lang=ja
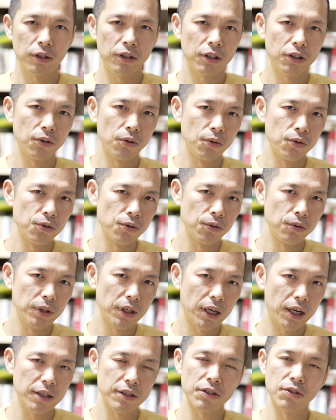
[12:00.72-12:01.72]
うやって競争
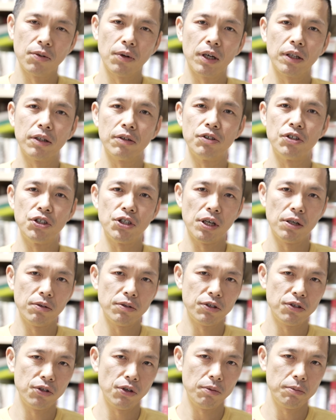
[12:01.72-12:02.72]
に勝つのかと自社の
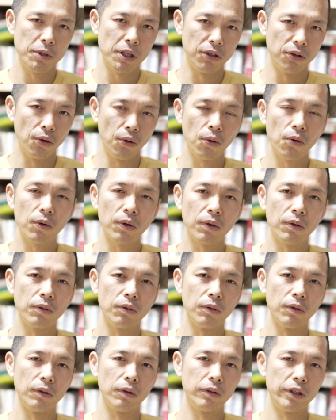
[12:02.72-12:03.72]
強みはど
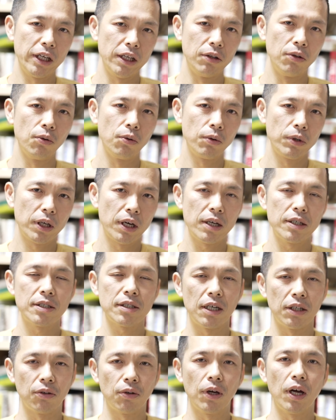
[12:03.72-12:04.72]
こでどう生かす
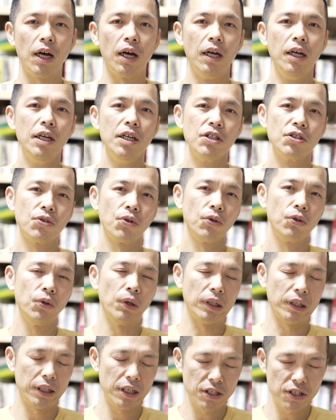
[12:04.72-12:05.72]
かとかそういうの
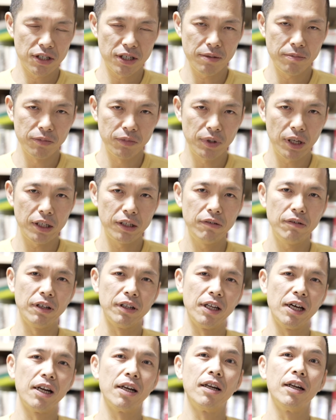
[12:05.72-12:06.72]
は決して無駄には
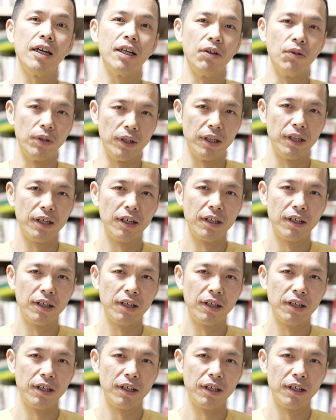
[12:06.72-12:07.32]
ならないので。